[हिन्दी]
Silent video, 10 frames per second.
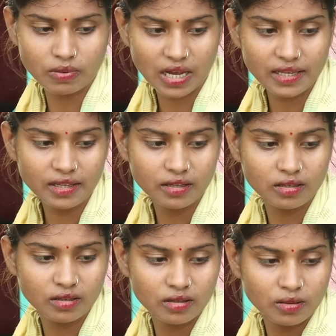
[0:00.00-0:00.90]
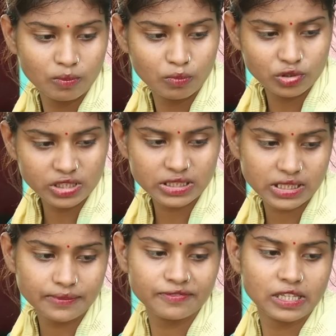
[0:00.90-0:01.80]
भाई मुझे
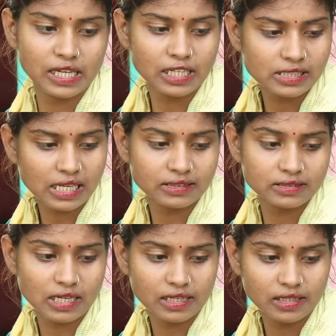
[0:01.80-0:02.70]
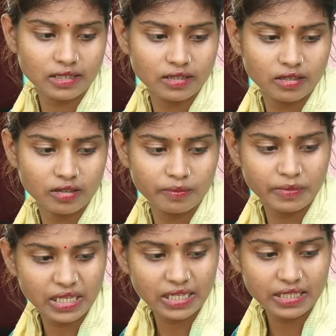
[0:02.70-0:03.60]
सिर्फ तेरा साथ चाहिए
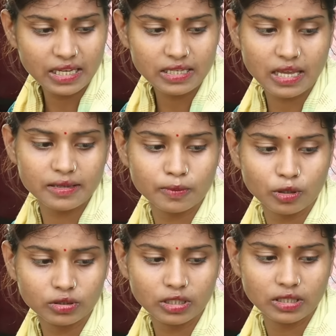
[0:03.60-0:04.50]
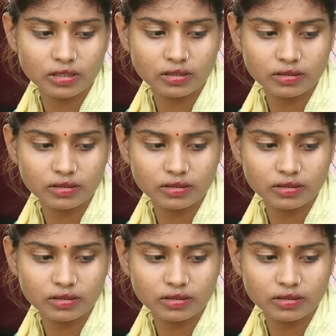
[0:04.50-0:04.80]
मेरे लिए यही बहुत है